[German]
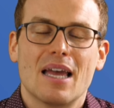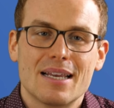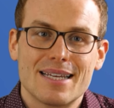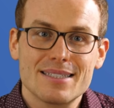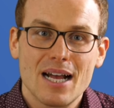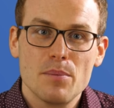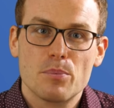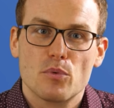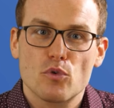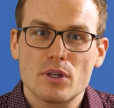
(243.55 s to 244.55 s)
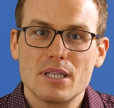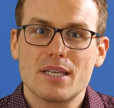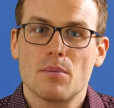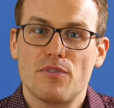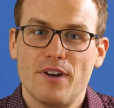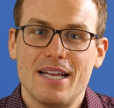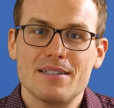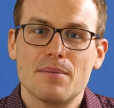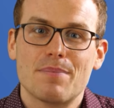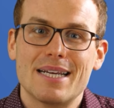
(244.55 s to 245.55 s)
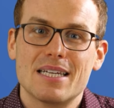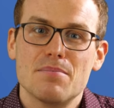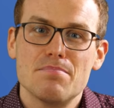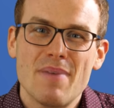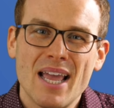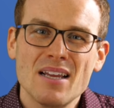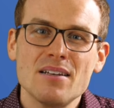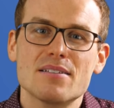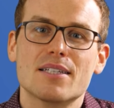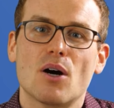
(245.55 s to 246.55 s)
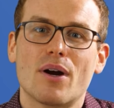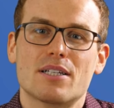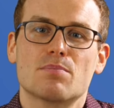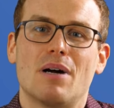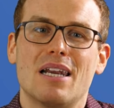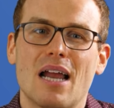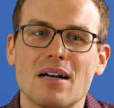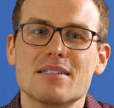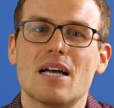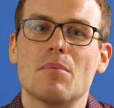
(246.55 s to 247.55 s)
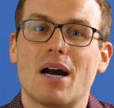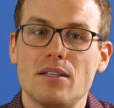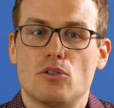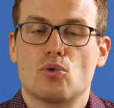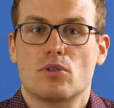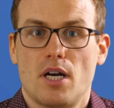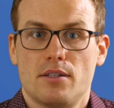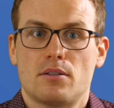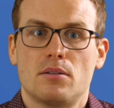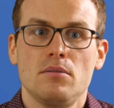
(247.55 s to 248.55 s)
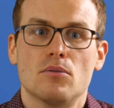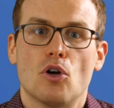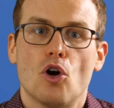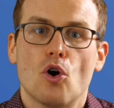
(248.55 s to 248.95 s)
Deshalb würde ich empfehlen, bei den Mengen sich auch erstmal langsam ranzutasten